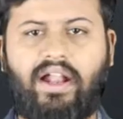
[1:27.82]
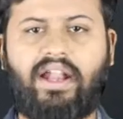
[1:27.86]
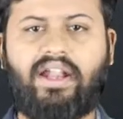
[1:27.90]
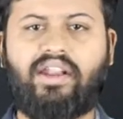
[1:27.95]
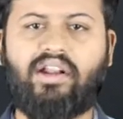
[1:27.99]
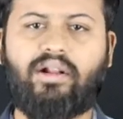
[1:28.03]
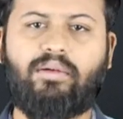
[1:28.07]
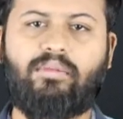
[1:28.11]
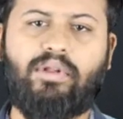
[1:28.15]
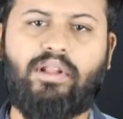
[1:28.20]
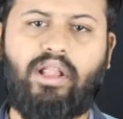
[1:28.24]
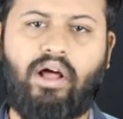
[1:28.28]

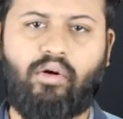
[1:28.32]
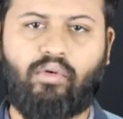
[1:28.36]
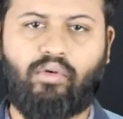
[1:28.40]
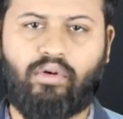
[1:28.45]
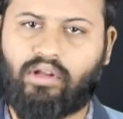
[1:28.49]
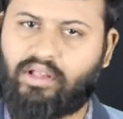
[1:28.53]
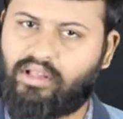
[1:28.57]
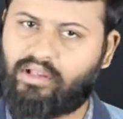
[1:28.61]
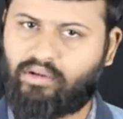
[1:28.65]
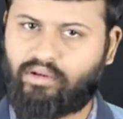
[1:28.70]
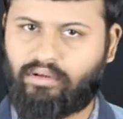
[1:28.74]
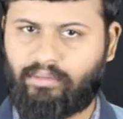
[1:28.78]
விளையாட்டு இருக்கும்போது
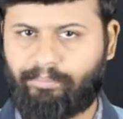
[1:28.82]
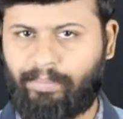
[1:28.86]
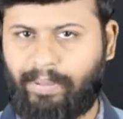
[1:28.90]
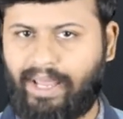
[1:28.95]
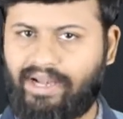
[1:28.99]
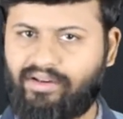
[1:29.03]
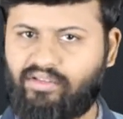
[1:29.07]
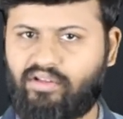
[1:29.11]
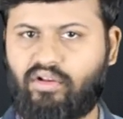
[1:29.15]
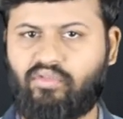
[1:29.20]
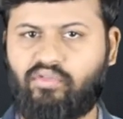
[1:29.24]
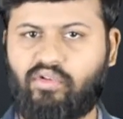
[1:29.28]
அவங்களுக்கு
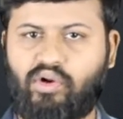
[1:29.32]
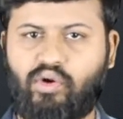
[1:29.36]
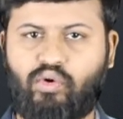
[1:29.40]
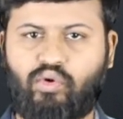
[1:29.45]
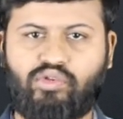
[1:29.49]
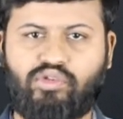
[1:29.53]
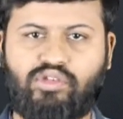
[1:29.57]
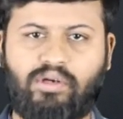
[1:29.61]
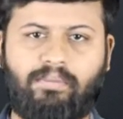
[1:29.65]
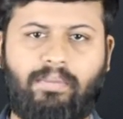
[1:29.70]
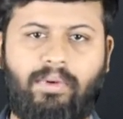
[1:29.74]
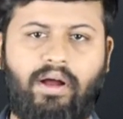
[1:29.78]
பேரண்ட்ஸ்கள் சொல்லி
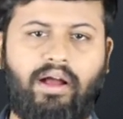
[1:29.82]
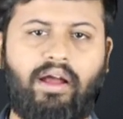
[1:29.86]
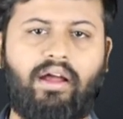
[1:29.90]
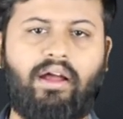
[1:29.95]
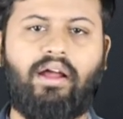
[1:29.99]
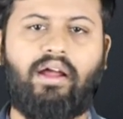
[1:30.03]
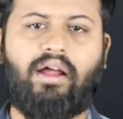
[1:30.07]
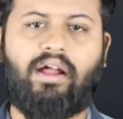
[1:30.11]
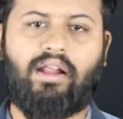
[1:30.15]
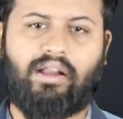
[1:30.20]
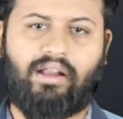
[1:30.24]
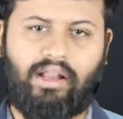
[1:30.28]
கொடுத்துருப்பாங்க
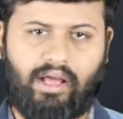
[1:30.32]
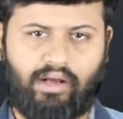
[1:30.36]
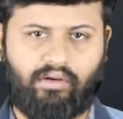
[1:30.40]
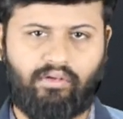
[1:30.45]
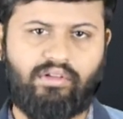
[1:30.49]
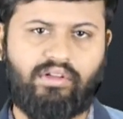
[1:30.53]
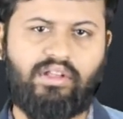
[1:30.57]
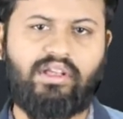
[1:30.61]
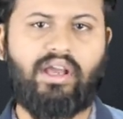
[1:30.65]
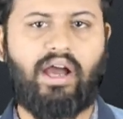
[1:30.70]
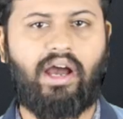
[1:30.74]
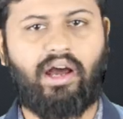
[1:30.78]

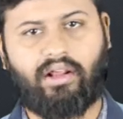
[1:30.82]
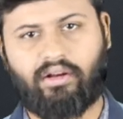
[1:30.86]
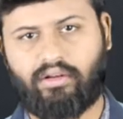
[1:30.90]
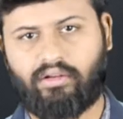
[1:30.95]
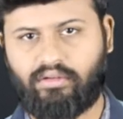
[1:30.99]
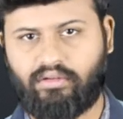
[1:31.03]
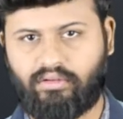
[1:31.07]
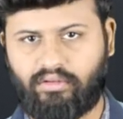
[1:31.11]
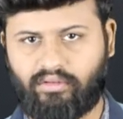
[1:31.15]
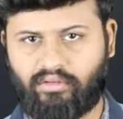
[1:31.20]
நாங்கள் வந்து யார்